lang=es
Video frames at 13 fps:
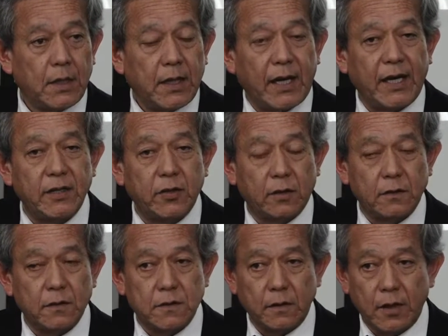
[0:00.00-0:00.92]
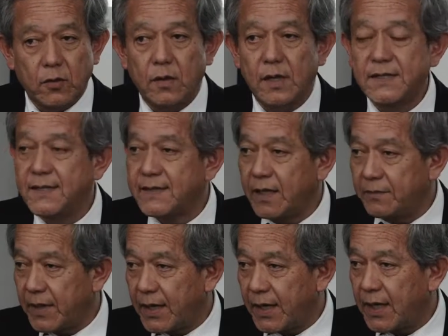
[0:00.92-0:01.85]
El entorno sobre el cual se está
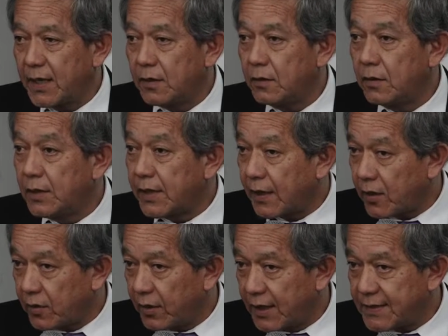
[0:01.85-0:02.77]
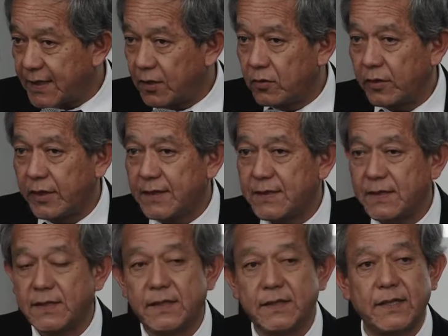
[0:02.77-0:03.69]
enmarcando el trabajo de las
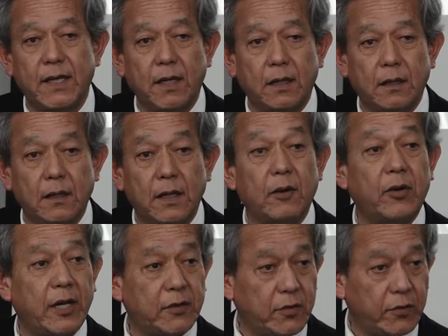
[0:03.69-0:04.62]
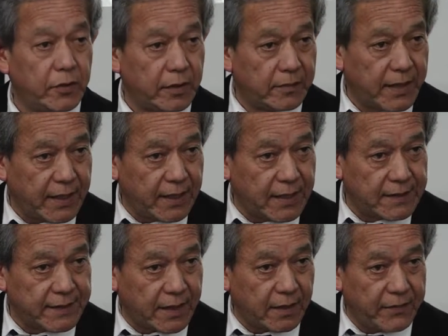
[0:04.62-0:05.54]
5S es el Laboratorio de
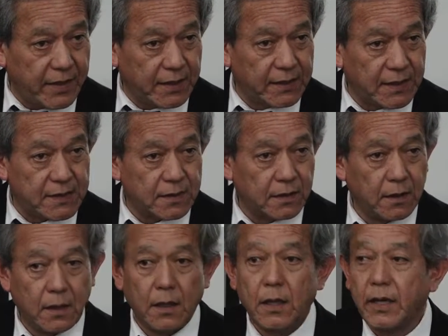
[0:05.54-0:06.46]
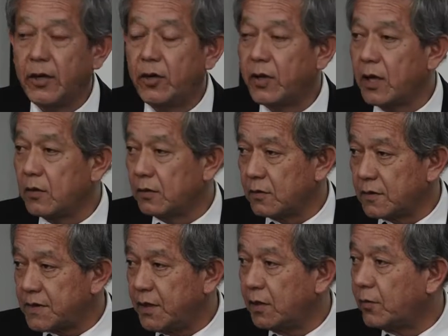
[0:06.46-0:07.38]
Máquinas y Herramientas, creo que
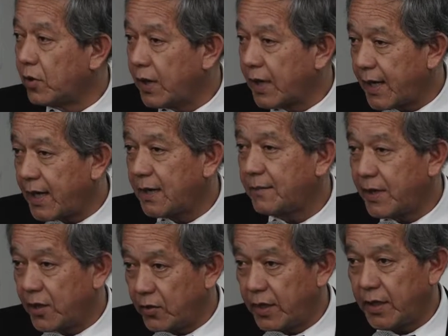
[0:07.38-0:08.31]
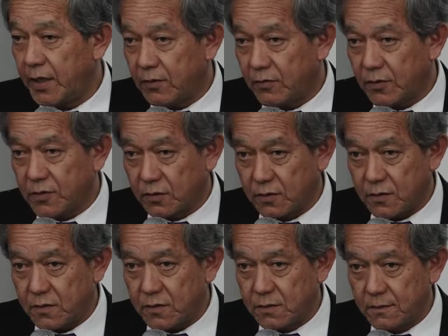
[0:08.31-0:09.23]
conocido por la gran mayoría de
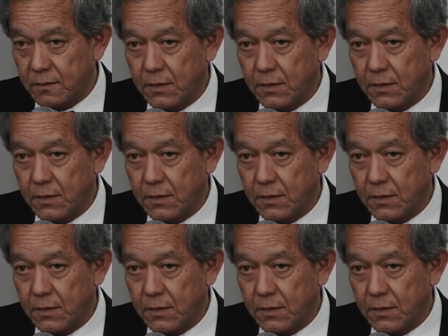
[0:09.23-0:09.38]
vosotros.